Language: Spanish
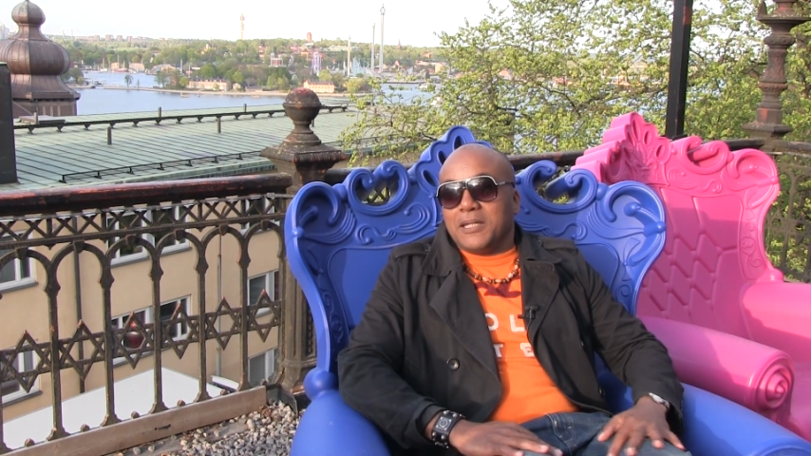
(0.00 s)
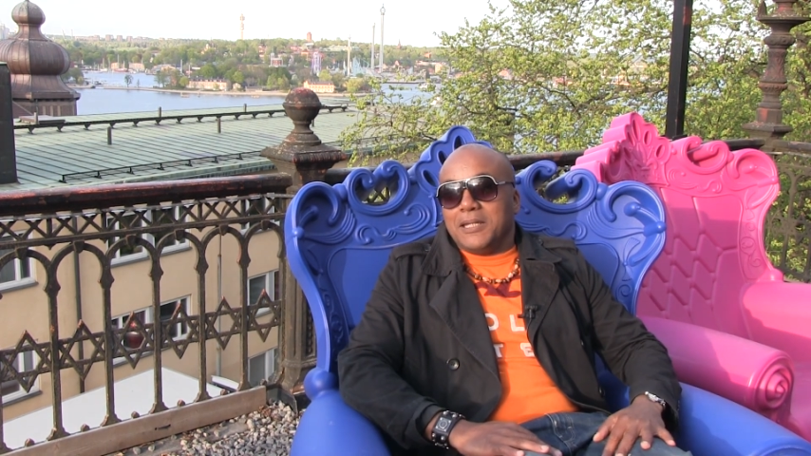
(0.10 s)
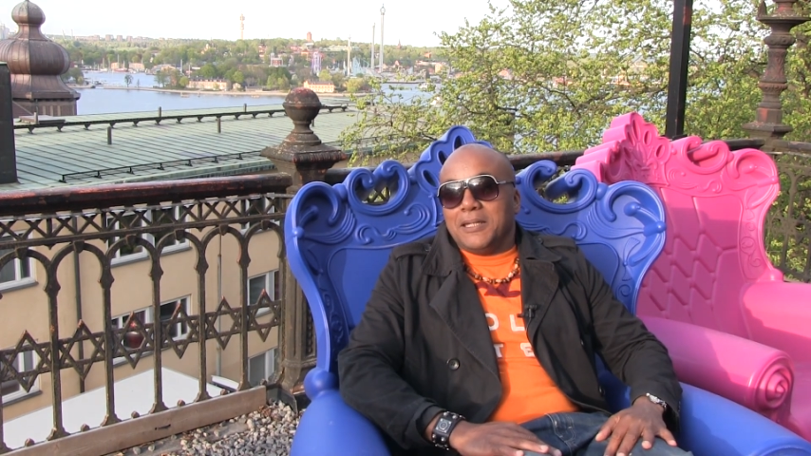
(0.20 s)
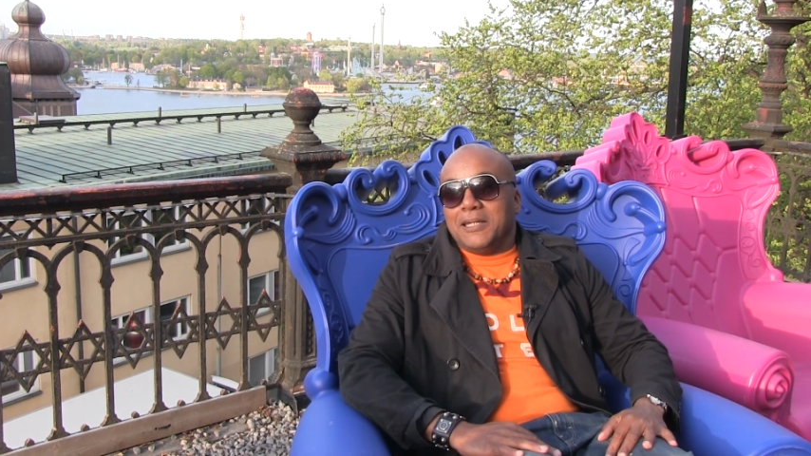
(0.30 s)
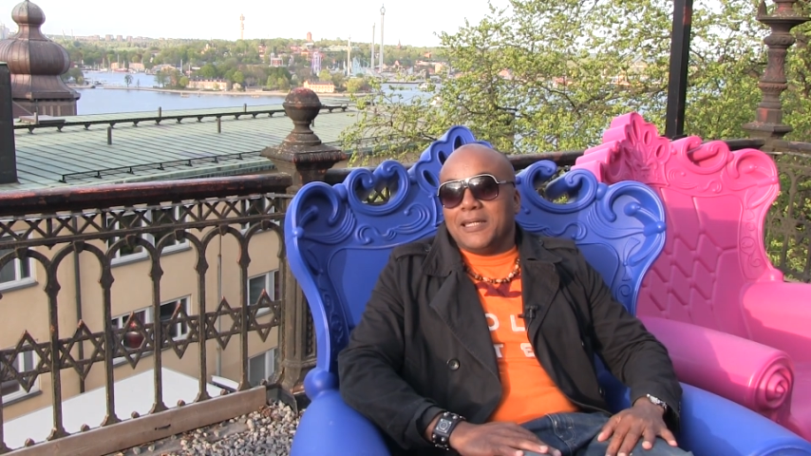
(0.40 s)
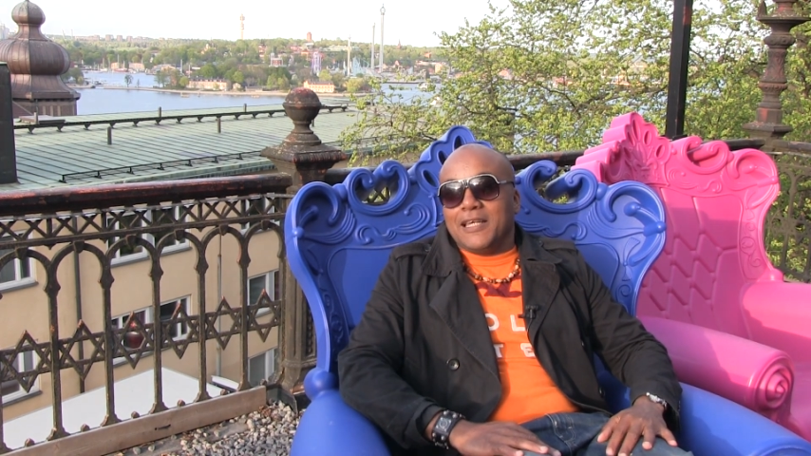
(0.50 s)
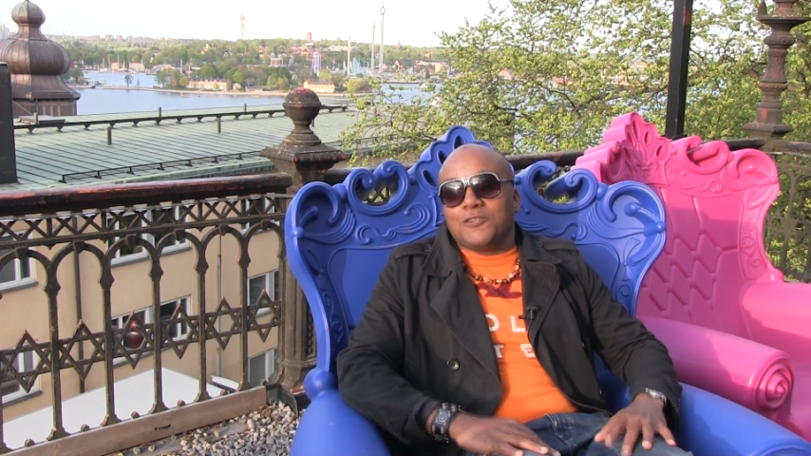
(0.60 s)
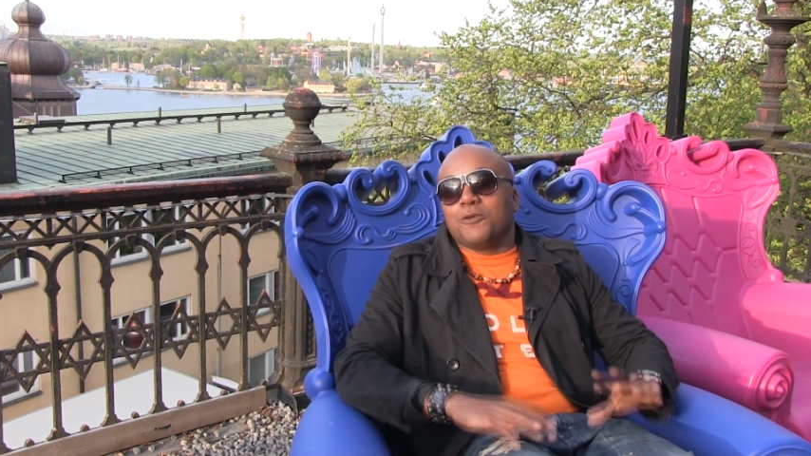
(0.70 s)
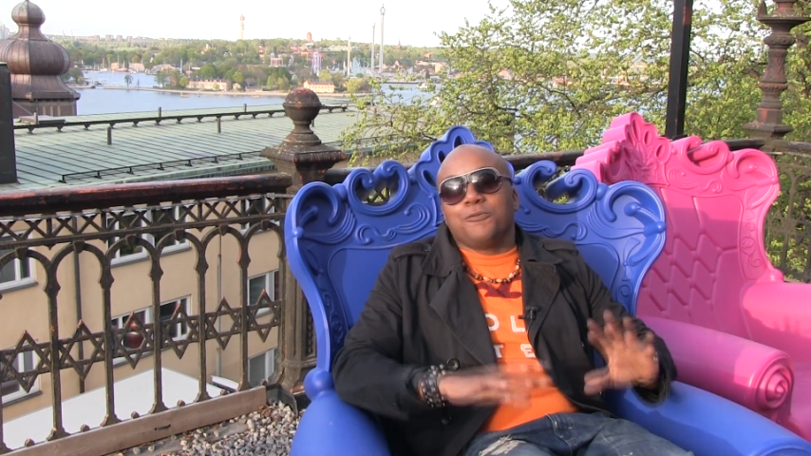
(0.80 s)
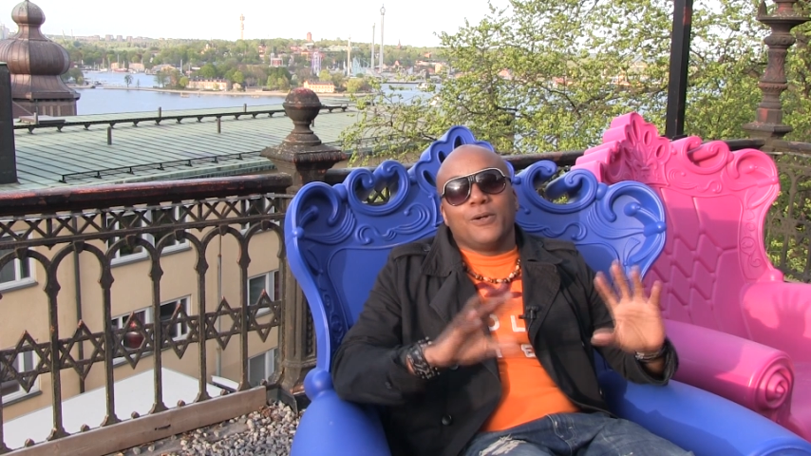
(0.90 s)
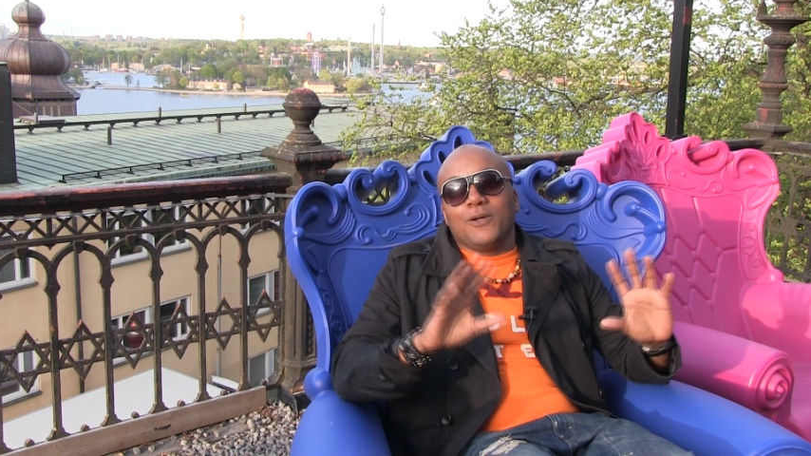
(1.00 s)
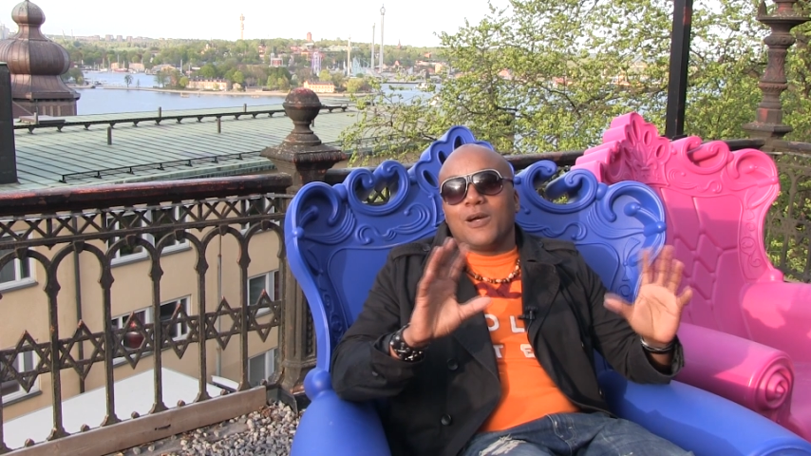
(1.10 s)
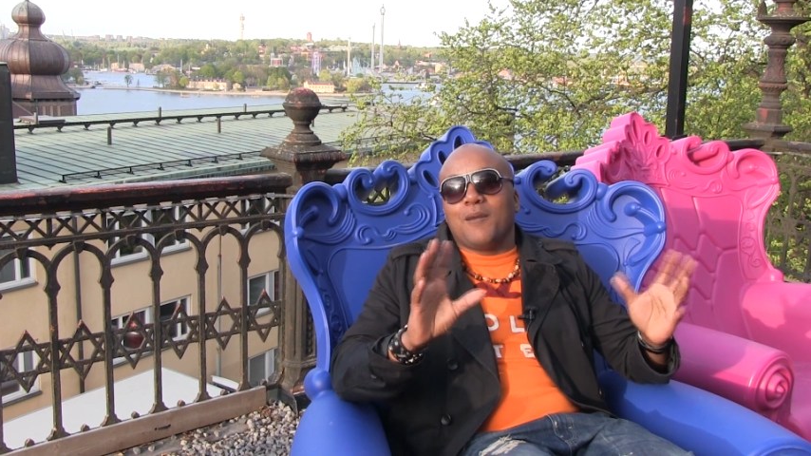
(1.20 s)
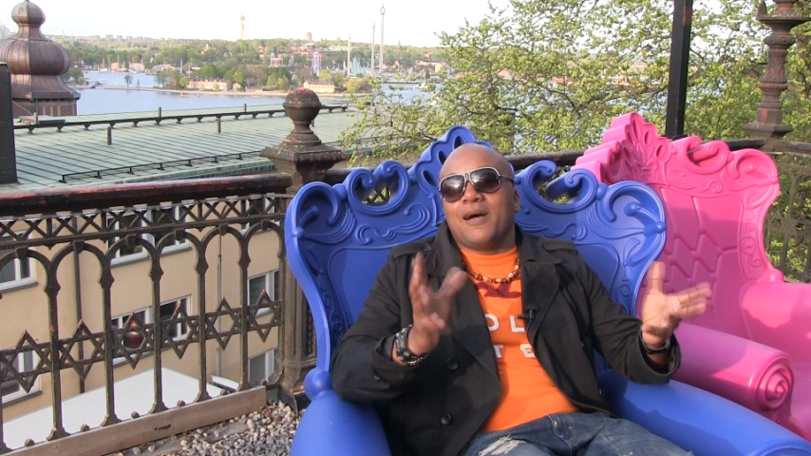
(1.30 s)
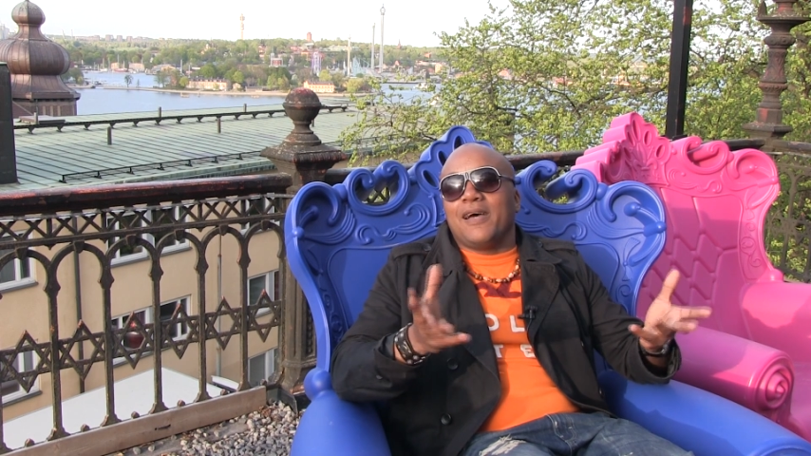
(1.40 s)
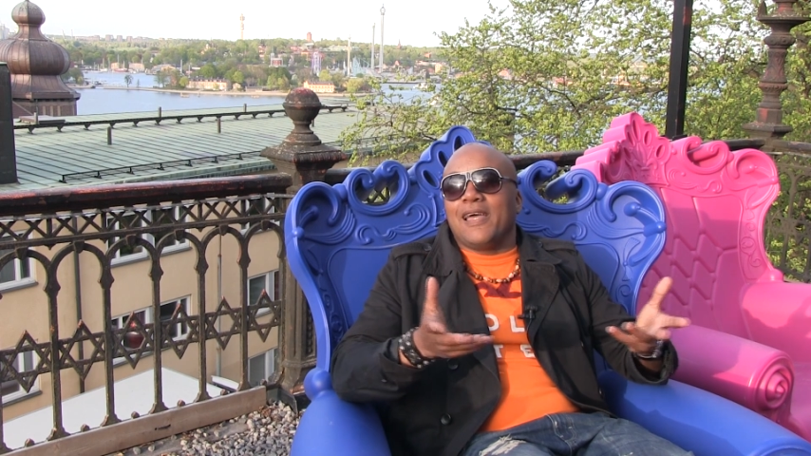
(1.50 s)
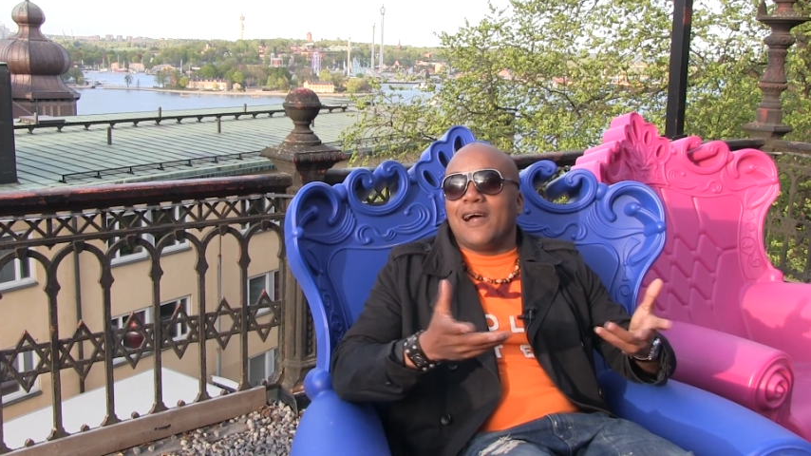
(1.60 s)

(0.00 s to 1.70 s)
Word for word: Y eso fue lo que me ha